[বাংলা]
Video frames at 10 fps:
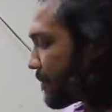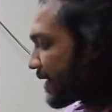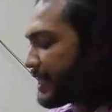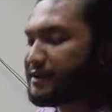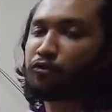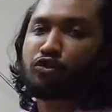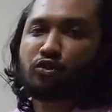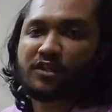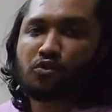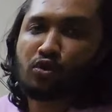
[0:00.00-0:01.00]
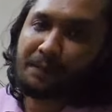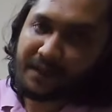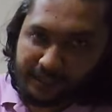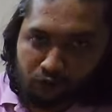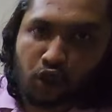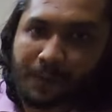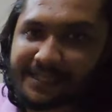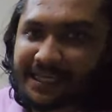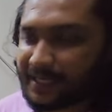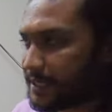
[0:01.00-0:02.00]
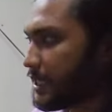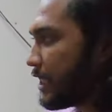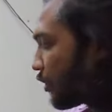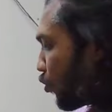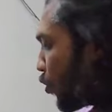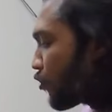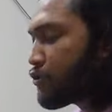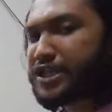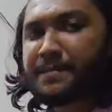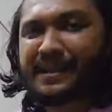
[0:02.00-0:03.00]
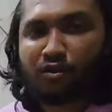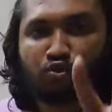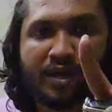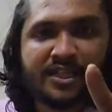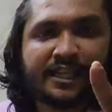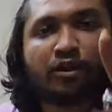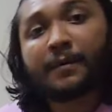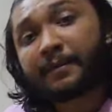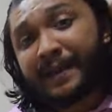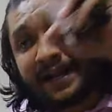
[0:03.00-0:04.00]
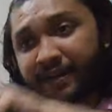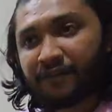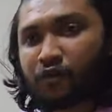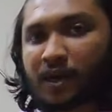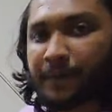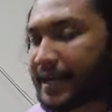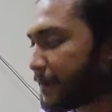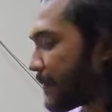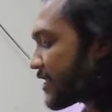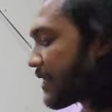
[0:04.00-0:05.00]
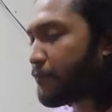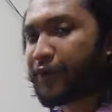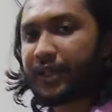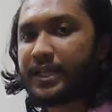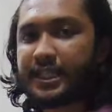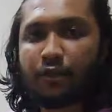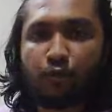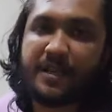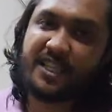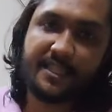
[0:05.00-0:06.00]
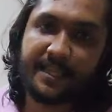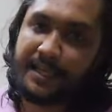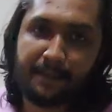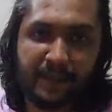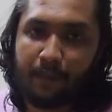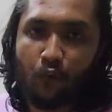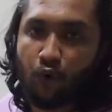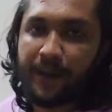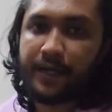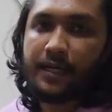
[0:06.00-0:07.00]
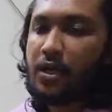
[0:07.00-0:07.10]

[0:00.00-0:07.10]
মার্কেটে কত চলতেছে নতুন আপনারা কিন্তু সবাই জানেন তো ওই অনুযায়ী মাত্র দুই হাজার কিলো আবার ব্যাংক্রাফ্ট করা বাইক পাঁচ লাখ পঁয়তাল্লিশ কিন্তু বেশি চাইছে কিনা আপনারা বলবেন